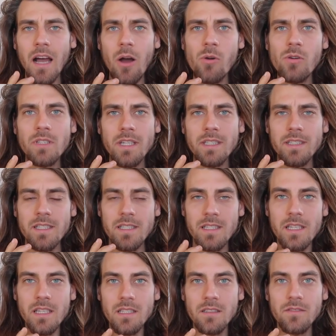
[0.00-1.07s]
auch dein
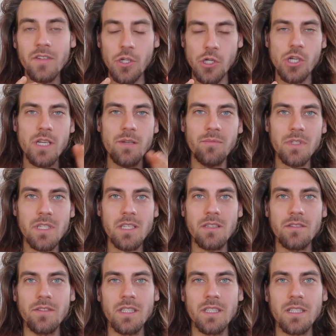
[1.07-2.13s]
Gesicht verschiebt
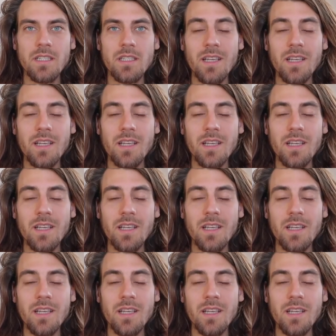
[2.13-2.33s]
sich wieder.